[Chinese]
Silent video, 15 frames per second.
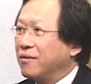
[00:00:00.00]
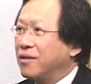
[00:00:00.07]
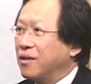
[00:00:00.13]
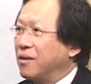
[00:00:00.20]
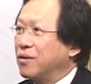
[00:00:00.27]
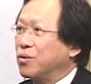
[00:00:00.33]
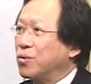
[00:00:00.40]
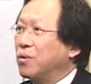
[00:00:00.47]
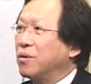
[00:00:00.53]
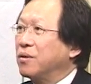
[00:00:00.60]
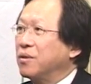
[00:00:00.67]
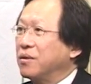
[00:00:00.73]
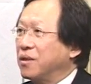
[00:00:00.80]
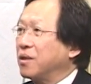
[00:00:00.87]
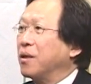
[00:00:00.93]
这个说
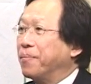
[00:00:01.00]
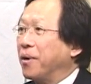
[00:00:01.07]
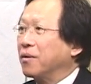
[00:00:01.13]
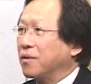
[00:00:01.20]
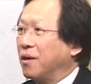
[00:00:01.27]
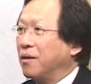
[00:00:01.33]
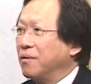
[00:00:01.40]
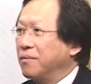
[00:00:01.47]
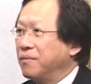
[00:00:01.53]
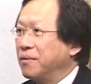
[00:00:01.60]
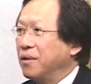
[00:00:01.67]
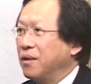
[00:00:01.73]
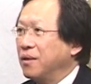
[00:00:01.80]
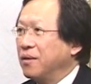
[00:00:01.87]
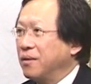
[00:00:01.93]
这个报道。每一个
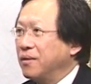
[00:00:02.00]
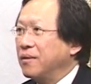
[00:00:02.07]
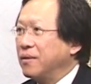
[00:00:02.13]
中国人